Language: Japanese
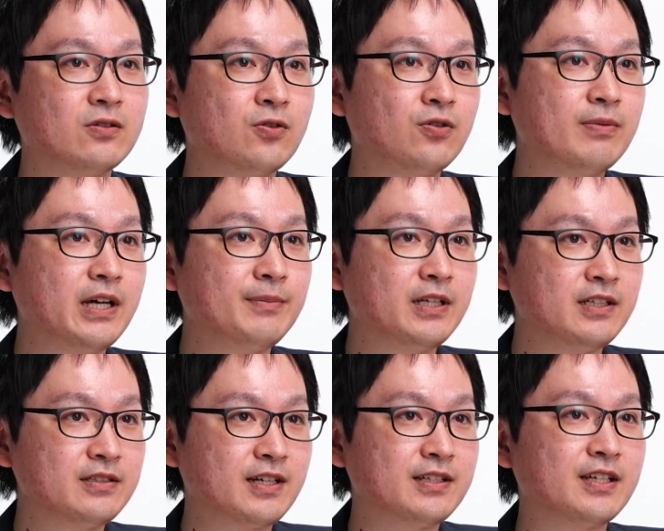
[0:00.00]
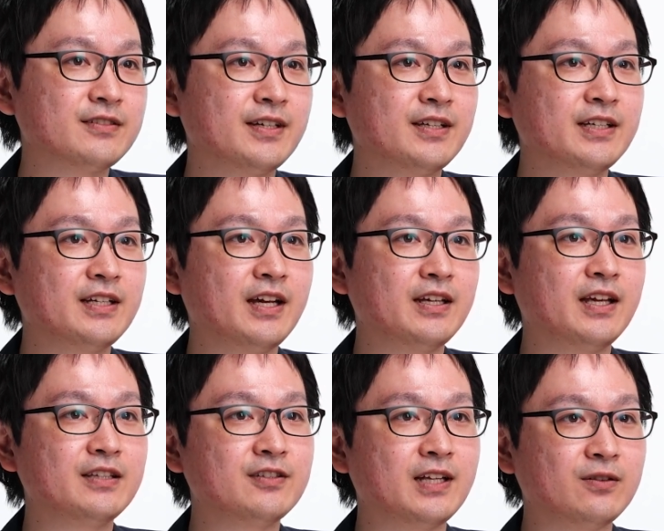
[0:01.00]
等倍までしか撮影できない
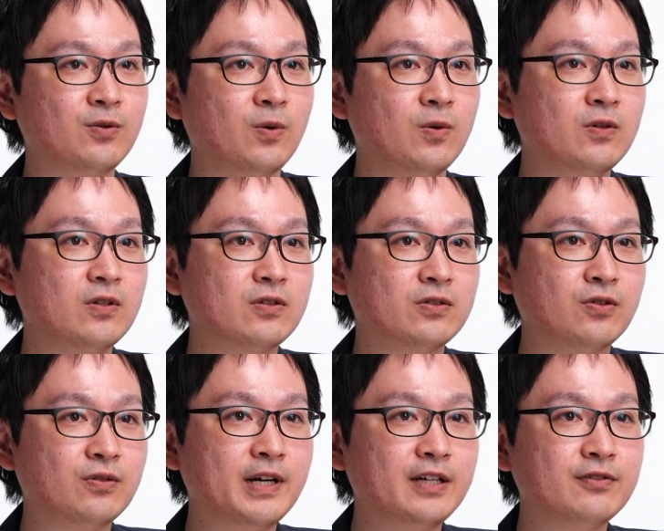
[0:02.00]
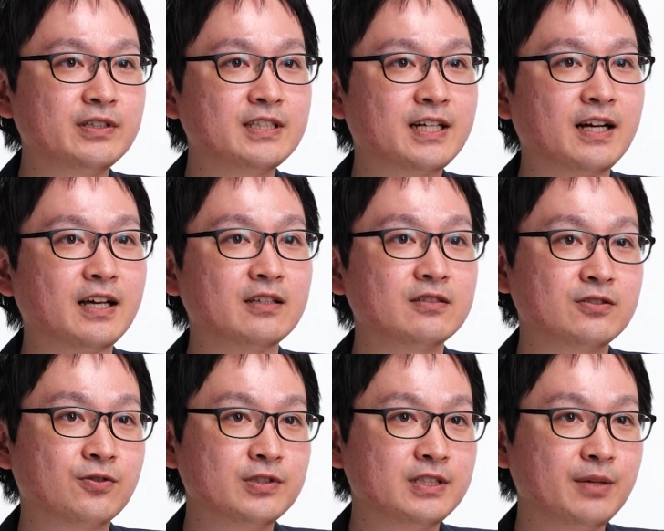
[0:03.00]
レンズだと等倍の位置から
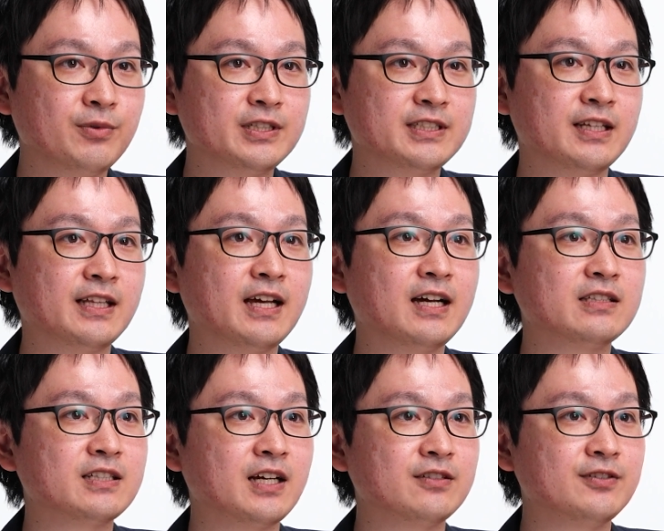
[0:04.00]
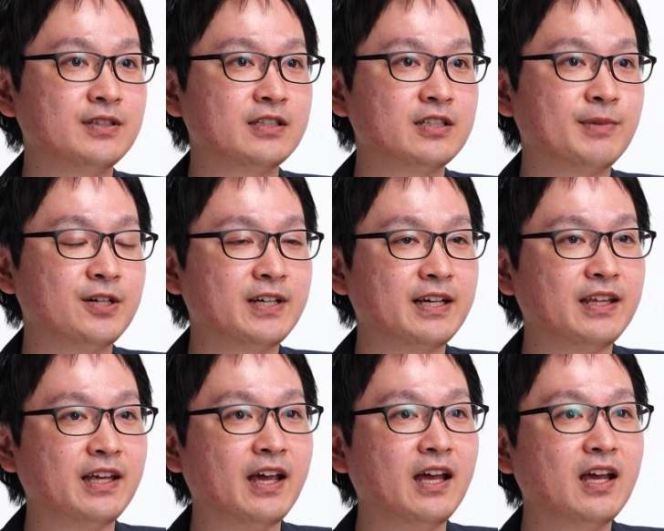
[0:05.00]
少しでも被写体が近づいてしまうだけ
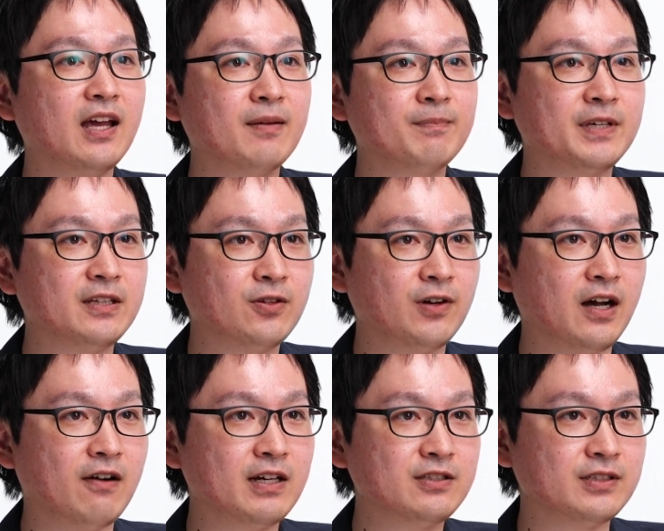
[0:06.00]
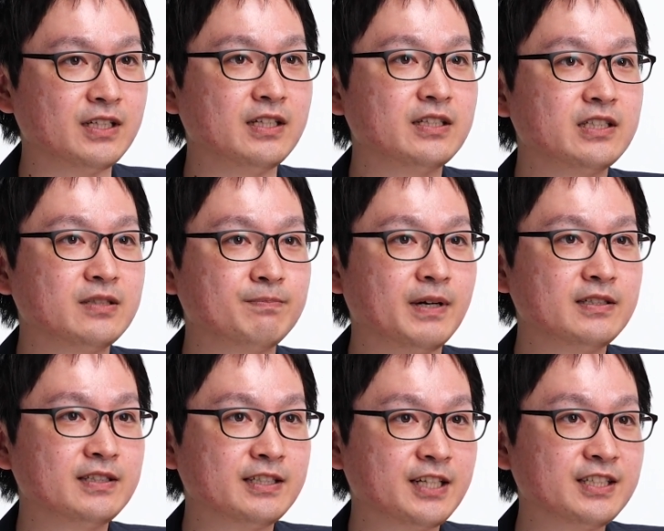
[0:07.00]
でピントが合わずに失
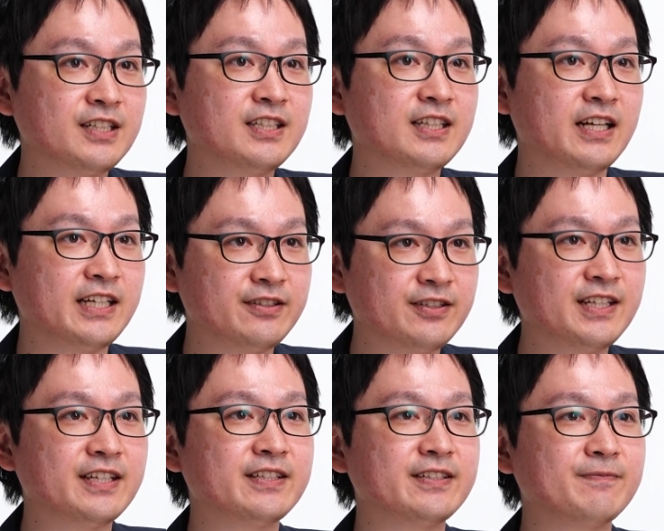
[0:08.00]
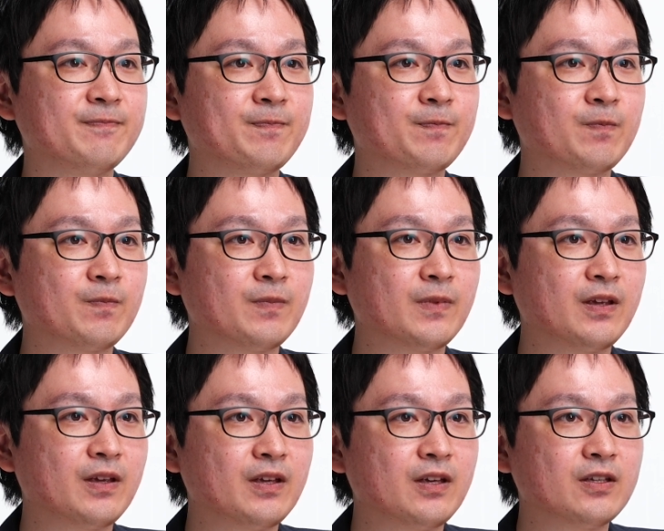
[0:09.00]
敗した写真になりやすいです
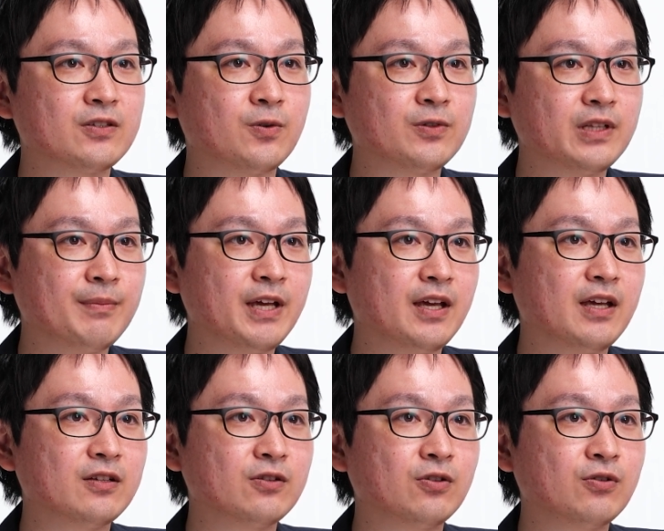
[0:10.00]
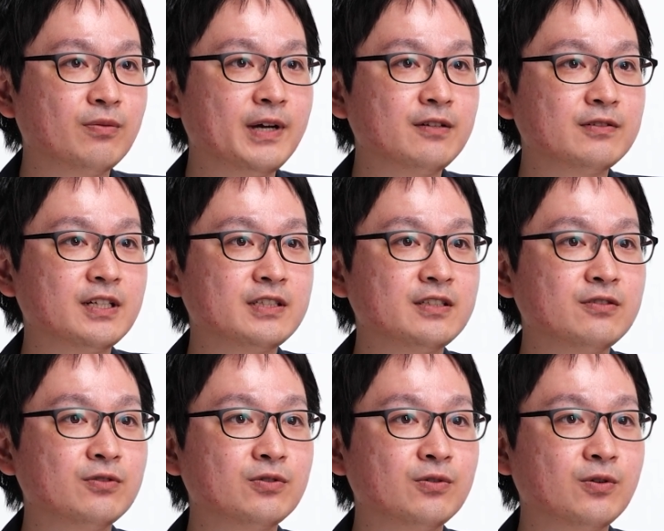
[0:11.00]
そのため当倍の写
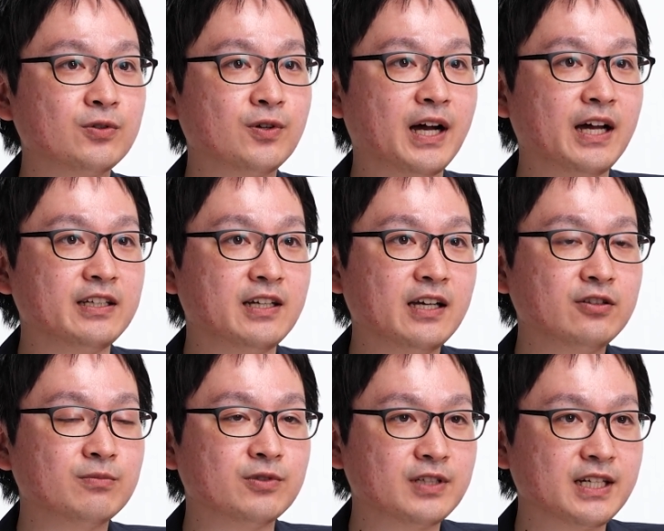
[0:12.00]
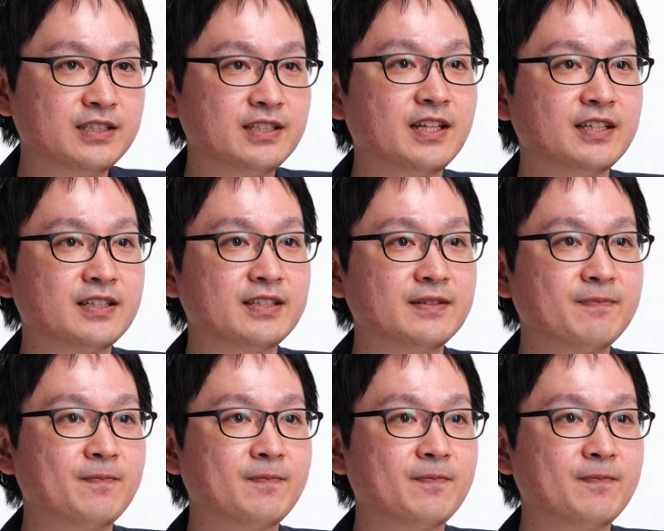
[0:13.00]
真を撮ることが意外と難しいです